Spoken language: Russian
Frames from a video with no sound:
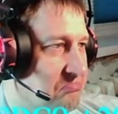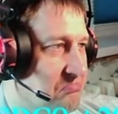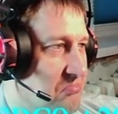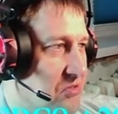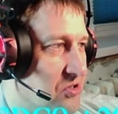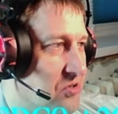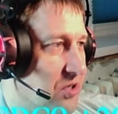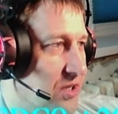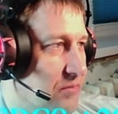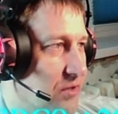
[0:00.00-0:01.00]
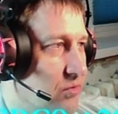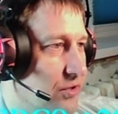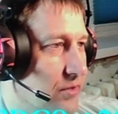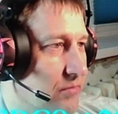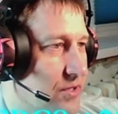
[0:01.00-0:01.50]
между такими
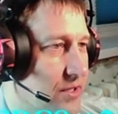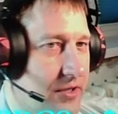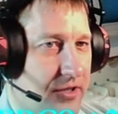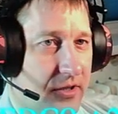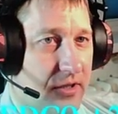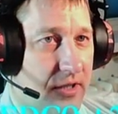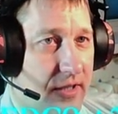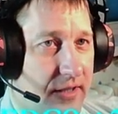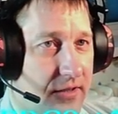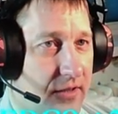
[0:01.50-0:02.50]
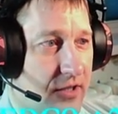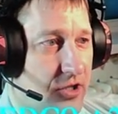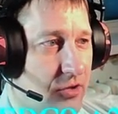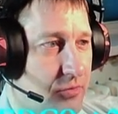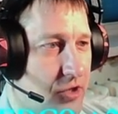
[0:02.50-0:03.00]
годными залетела какая-то лажа.
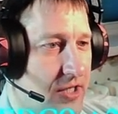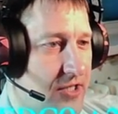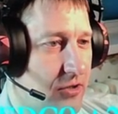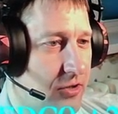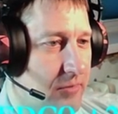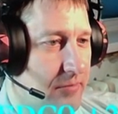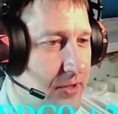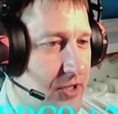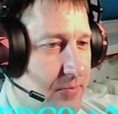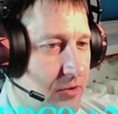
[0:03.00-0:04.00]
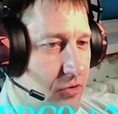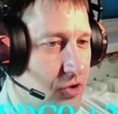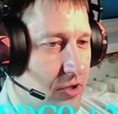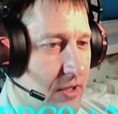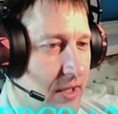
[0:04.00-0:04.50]
Ну, вчера зеленый мне, в принципе,
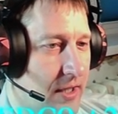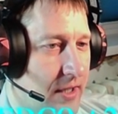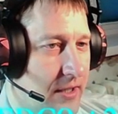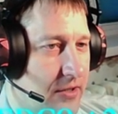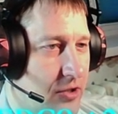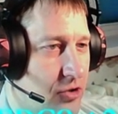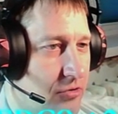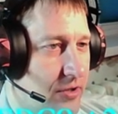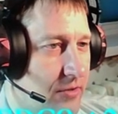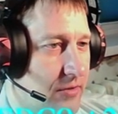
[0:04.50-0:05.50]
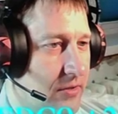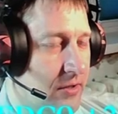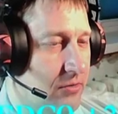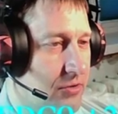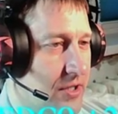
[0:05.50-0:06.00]
тоже ничего не давал, да,
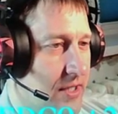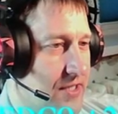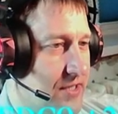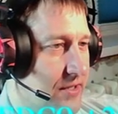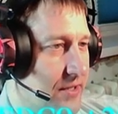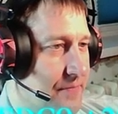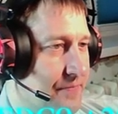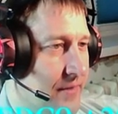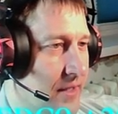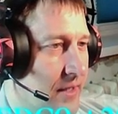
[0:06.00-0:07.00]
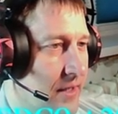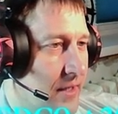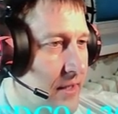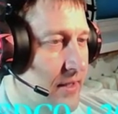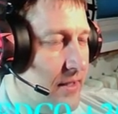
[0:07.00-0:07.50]
то есть красненький.
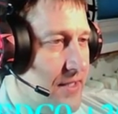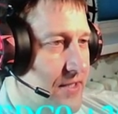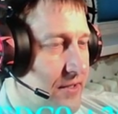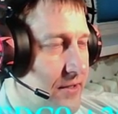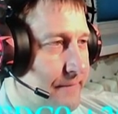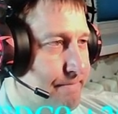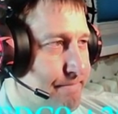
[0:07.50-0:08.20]
Красненький.